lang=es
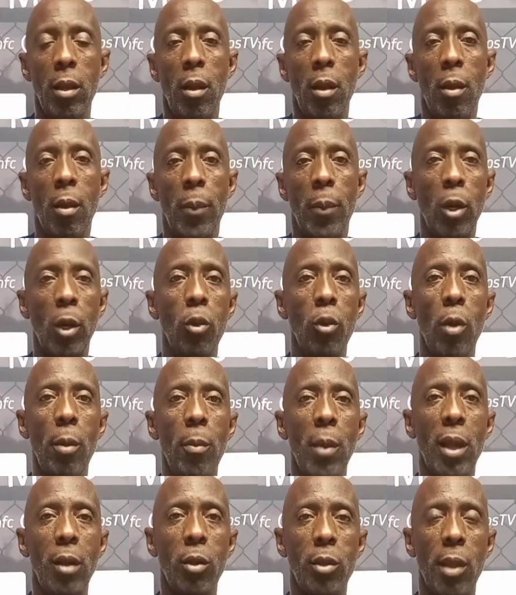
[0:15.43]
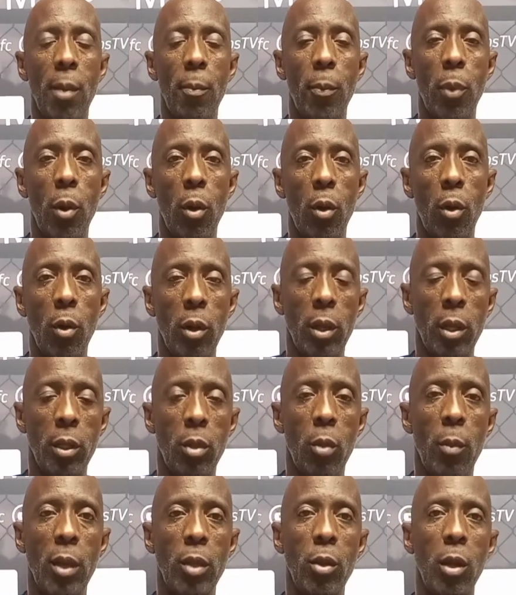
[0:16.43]
pero no es malo tampoco,
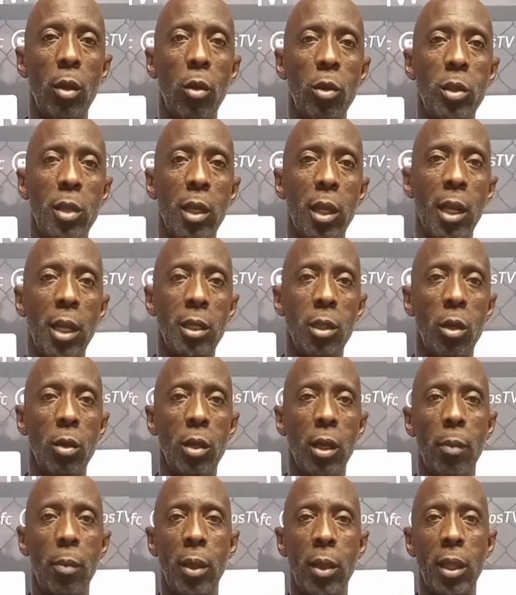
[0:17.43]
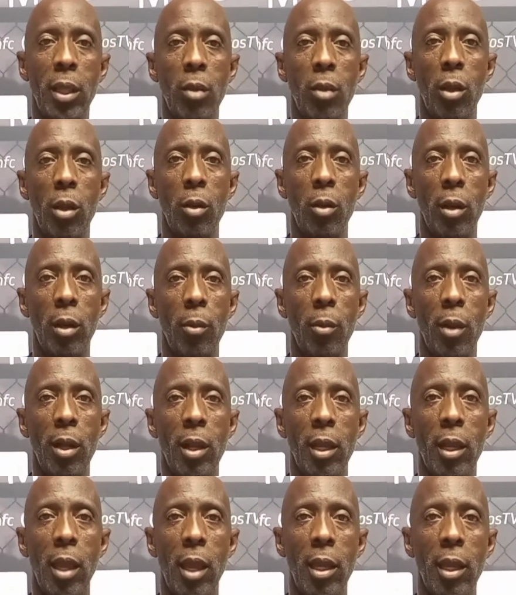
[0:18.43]
tomando en consideración y respetando a los rivales
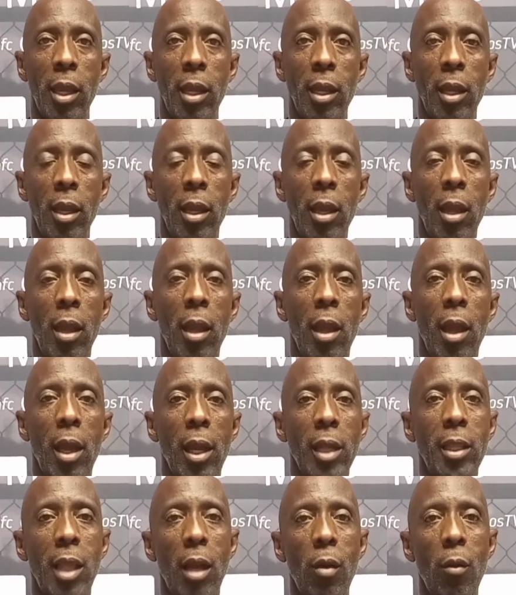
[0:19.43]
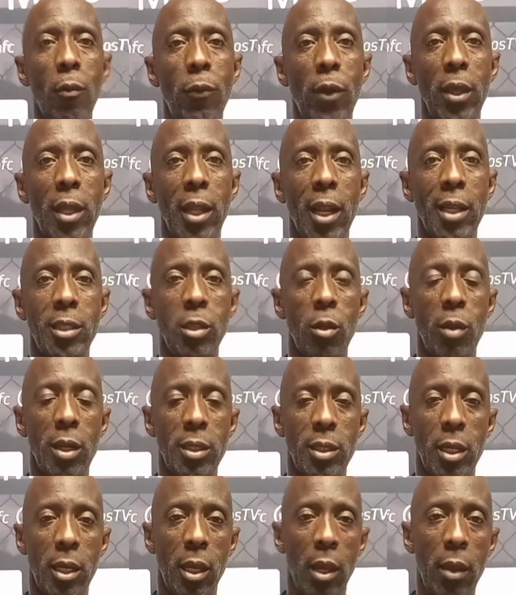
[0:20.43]
que hay en, esta confederación.
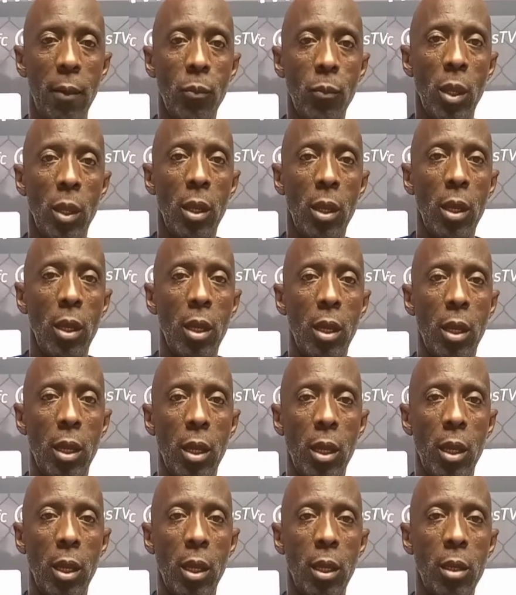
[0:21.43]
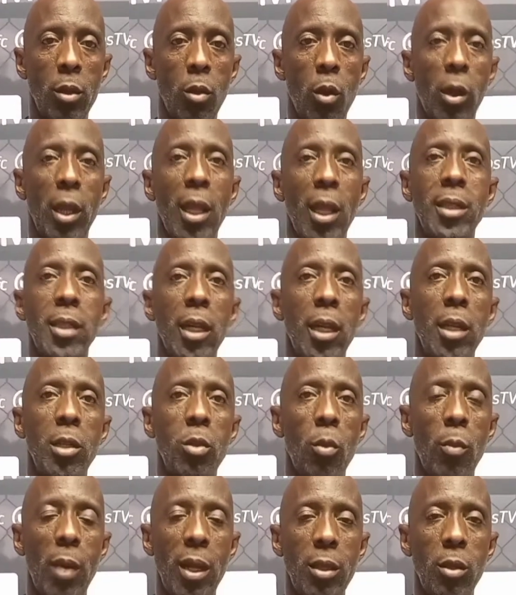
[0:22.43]
Así que nos queda seguir
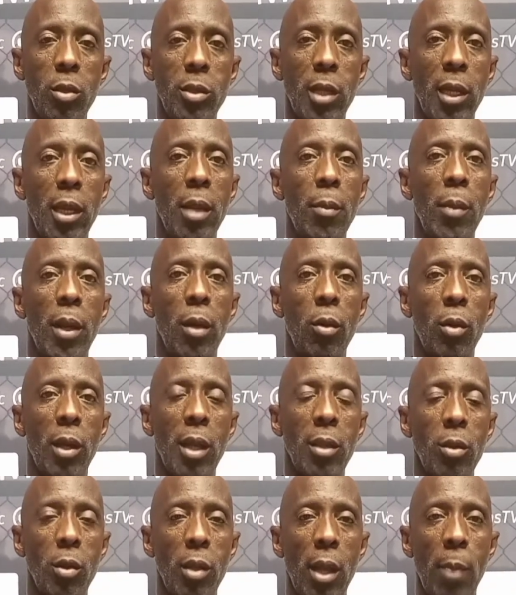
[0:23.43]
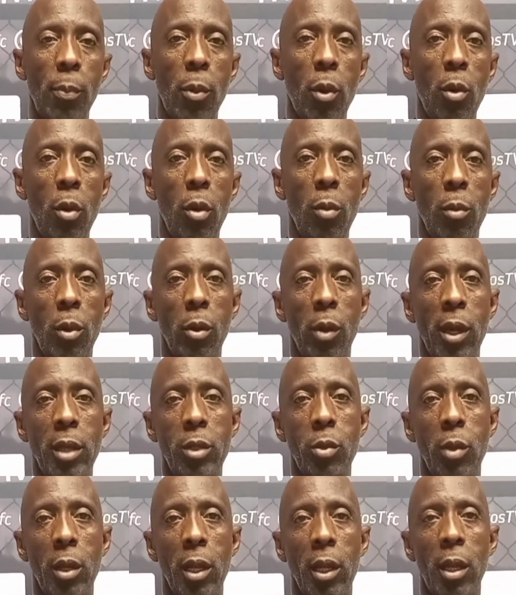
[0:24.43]
sumando, seguir mejorando de a poco como lo ha
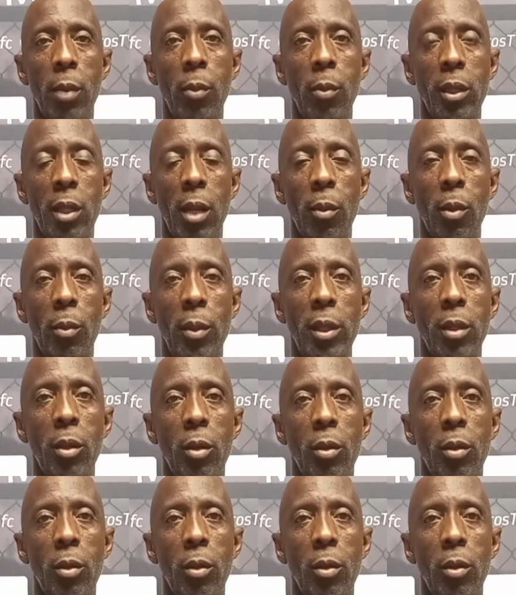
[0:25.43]
hecho el equipo hasta el momento.